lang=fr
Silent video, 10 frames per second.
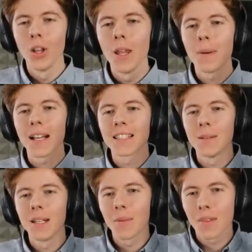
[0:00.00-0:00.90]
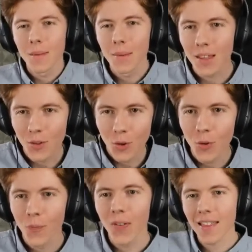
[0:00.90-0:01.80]
On est parti, mesdames et
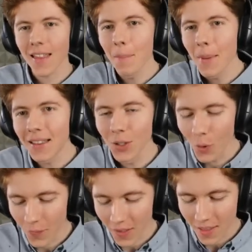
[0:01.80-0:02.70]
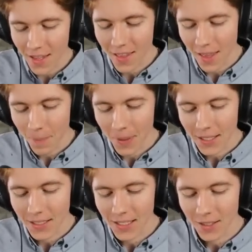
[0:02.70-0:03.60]
messieurs, face à Matteo 26. C'est
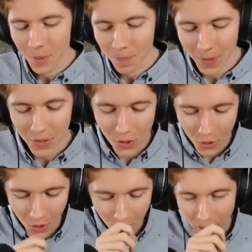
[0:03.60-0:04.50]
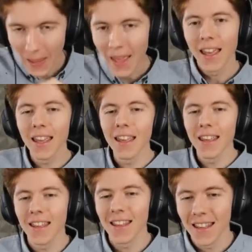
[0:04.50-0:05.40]
parti, euh, bonne chance. Et,
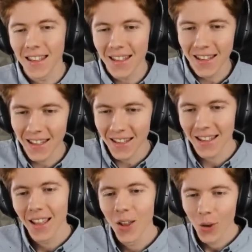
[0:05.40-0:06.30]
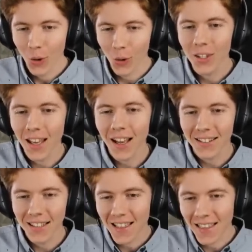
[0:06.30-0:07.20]
et, et, et, et,
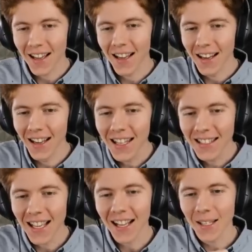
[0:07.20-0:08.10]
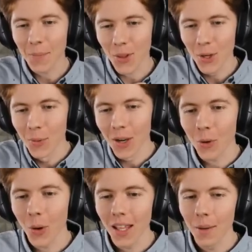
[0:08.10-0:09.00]
regardez ça, les cartes absolument
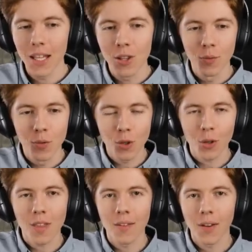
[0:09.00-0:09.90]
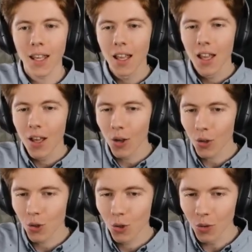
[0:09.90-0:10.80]
incroyables. Et je vous jure que c'est vrai,
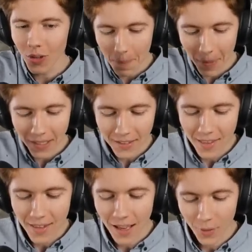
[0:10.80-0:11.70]
je n'ai pas testé